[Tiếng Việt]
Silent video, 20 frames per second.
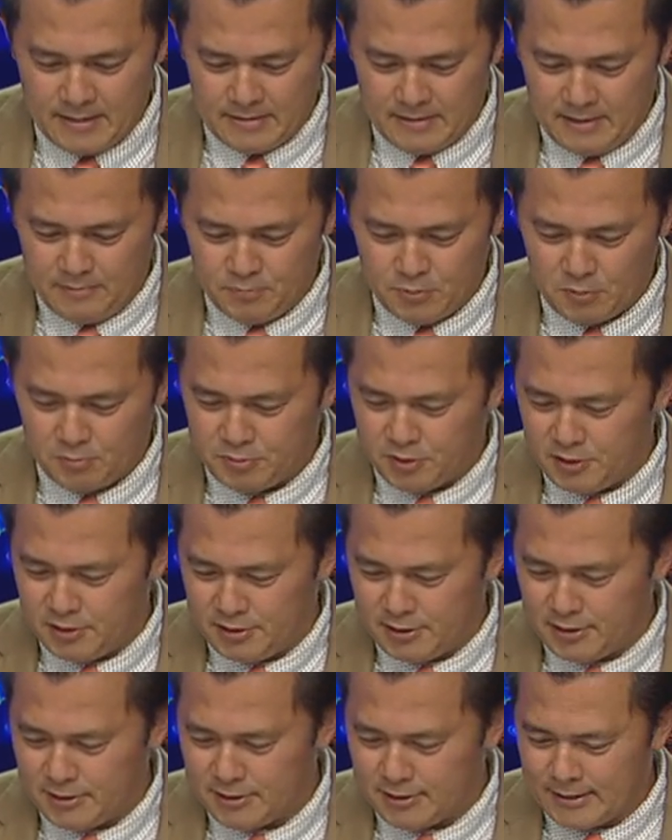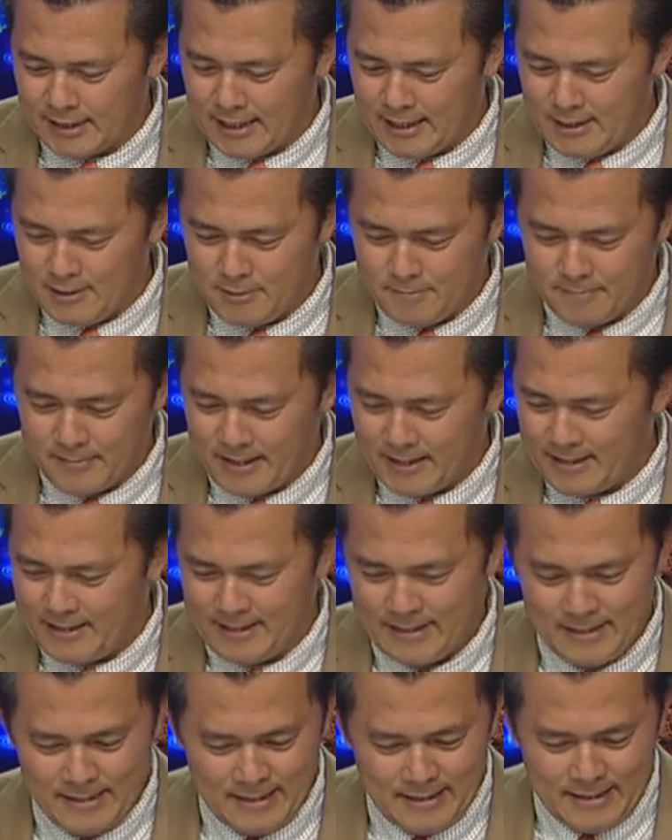Tiếp tục chương trình sáng hôm nay
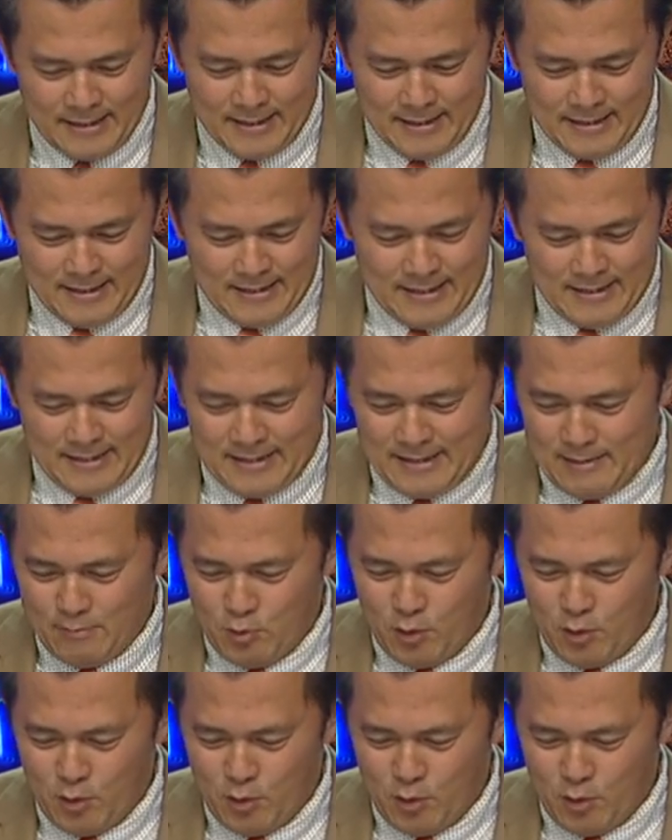là